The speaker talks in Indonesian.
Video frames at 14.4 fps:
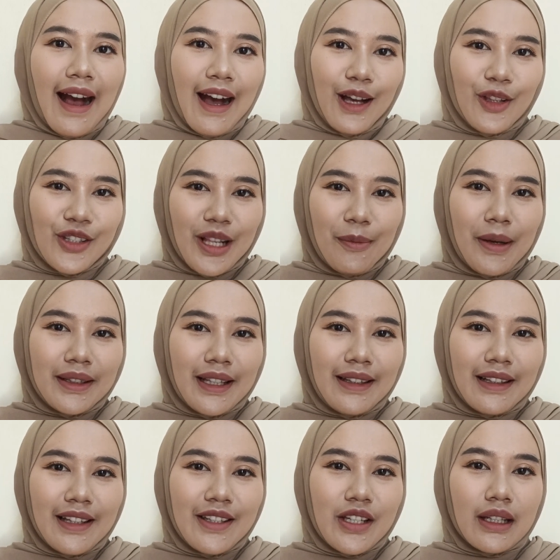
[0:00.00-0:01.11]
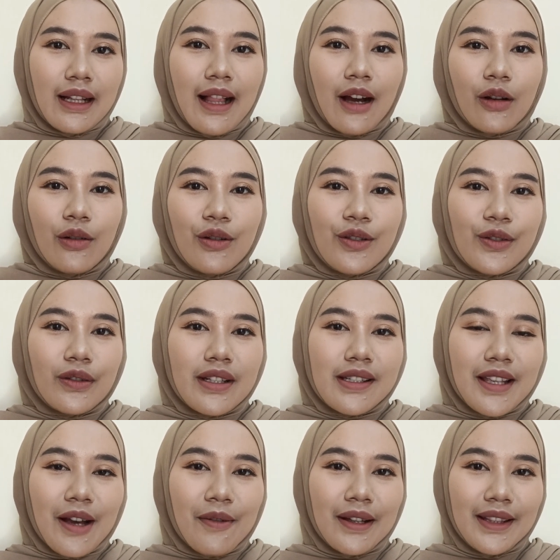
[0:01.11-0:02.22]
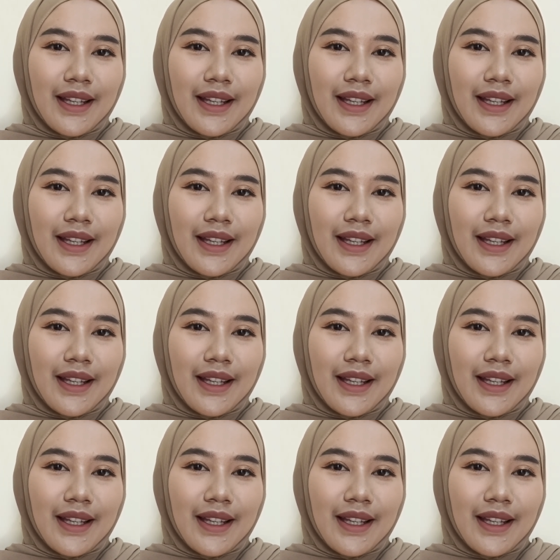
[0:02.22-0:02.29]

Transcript: Halo, selamat datang di channel aku, Sulistia